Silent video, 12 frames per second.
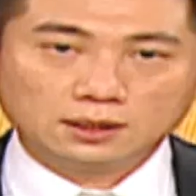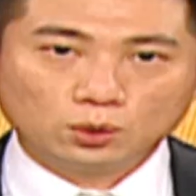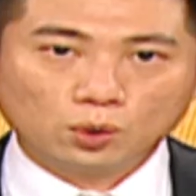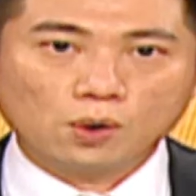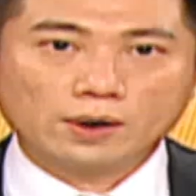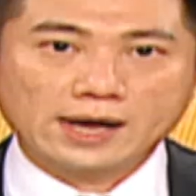
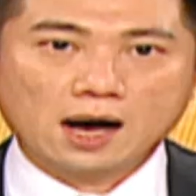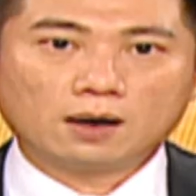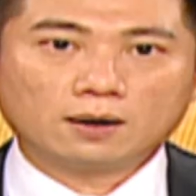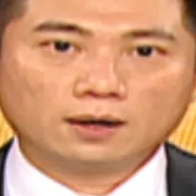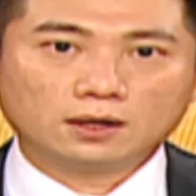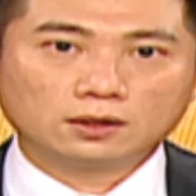如果要
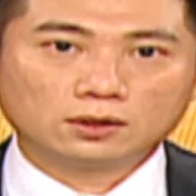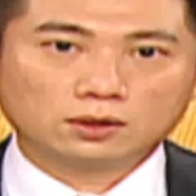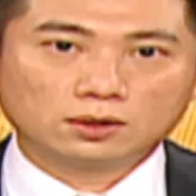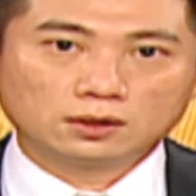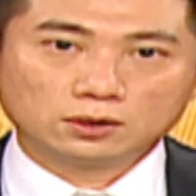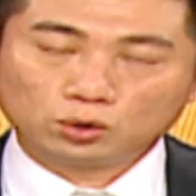
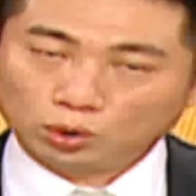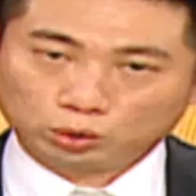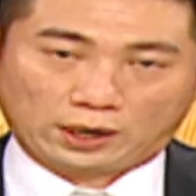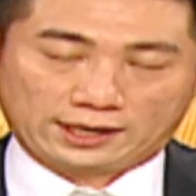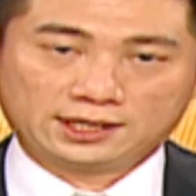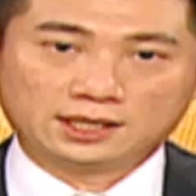做
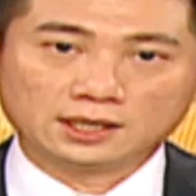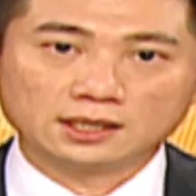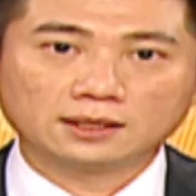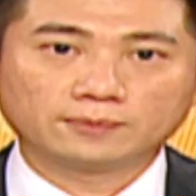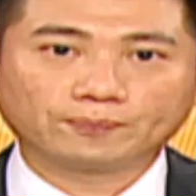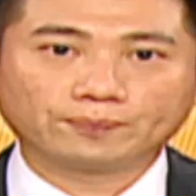短期
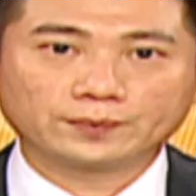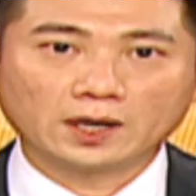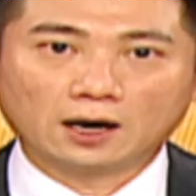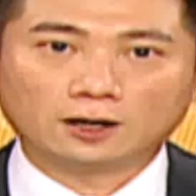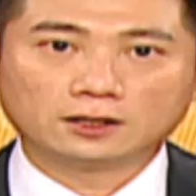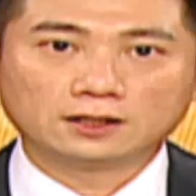啊，